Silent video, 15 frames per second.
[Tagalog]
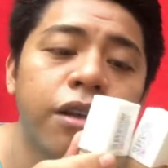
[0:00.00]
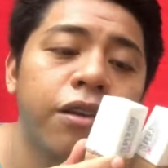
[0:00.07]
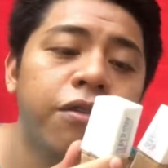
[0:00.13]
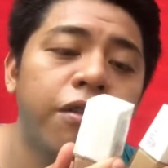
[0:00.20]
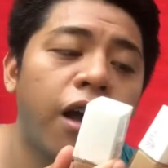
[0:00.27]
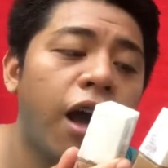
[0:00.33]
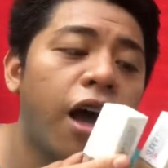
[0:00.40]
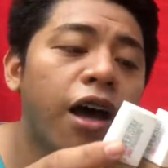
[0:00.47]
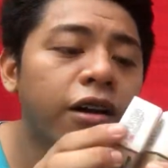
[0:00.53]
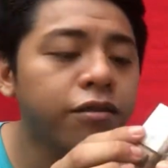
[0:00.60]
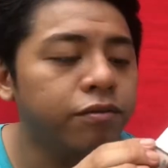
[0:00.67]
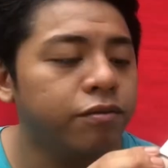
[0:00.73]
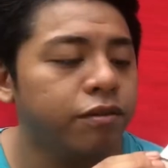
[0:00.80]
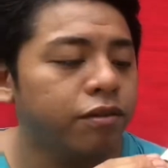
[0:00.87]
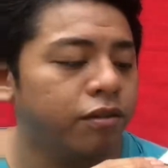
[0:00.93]
ng
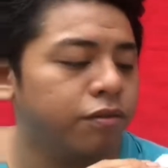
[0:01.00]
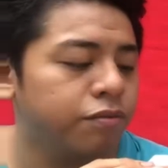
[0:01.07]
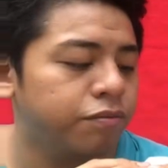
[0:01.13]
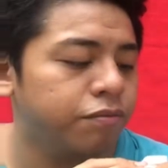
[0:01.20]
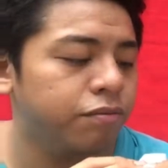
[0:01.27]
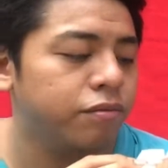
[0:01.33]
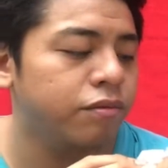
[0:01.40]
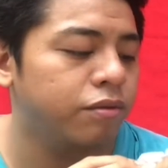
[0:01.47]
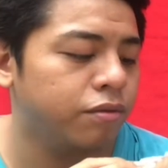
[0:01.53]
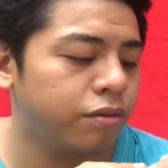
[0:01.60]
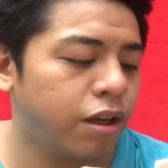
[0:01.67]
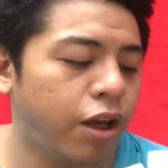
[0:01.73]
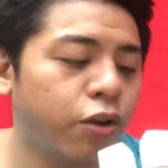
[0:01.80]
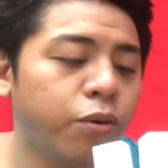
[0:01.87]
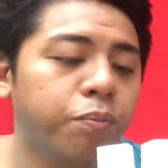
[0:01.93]

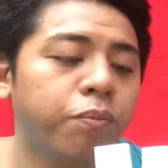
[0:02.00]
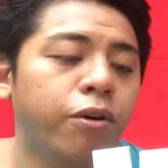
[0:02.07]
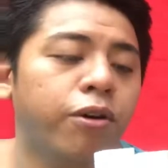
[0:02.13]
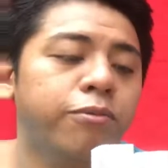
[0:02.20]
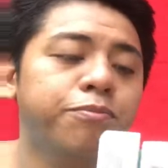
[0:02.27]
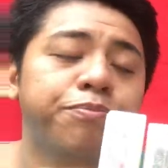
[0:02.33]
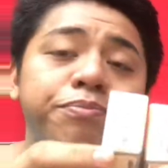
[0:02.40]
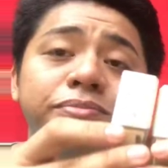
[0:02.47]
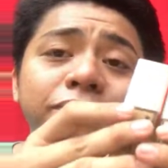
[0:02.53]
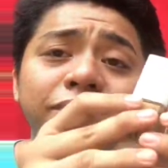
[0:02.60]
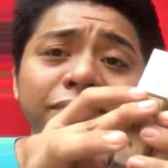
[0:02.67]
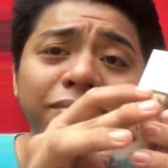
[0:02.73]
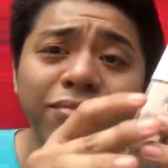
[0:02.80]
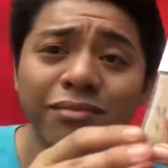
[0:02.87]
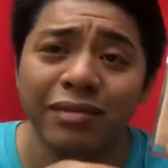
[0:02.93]
ano po,
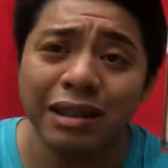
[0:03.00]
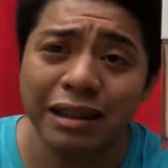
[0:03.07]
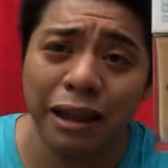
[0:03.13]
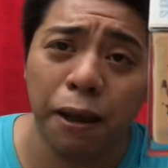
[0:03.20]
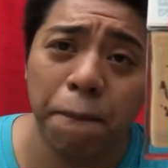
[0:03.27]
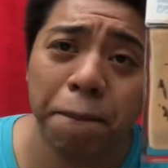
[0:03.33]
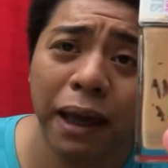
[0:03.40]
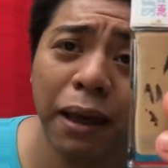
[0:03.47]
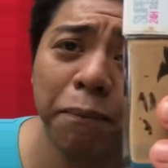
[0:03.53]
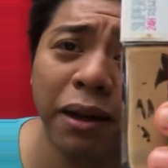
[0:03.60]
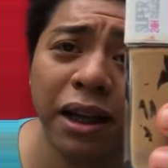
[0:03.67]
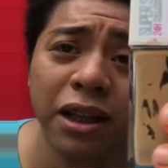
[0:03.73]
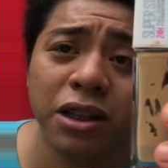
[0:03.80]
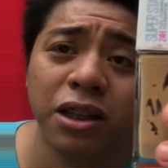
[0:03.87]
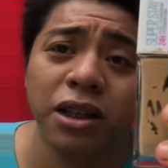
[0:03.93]

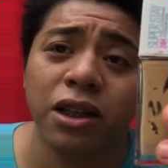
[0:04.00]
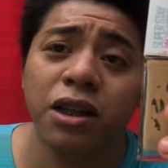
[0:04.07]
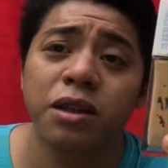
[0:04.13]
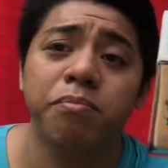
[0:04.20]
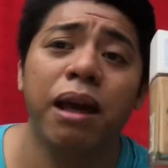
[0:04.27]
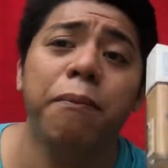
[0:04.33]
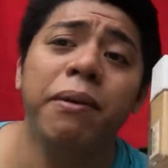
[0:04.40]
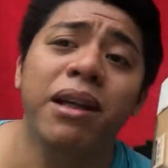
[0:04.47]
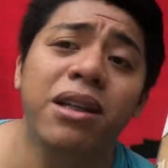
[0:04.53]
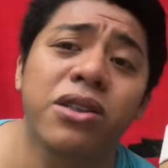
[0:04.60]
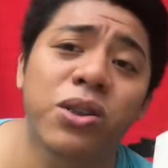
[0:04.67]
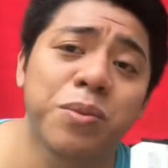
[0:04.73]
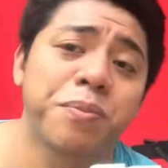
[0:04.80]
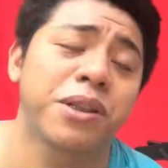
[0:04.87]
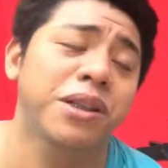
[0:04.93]
Maybelline, Maybelline Super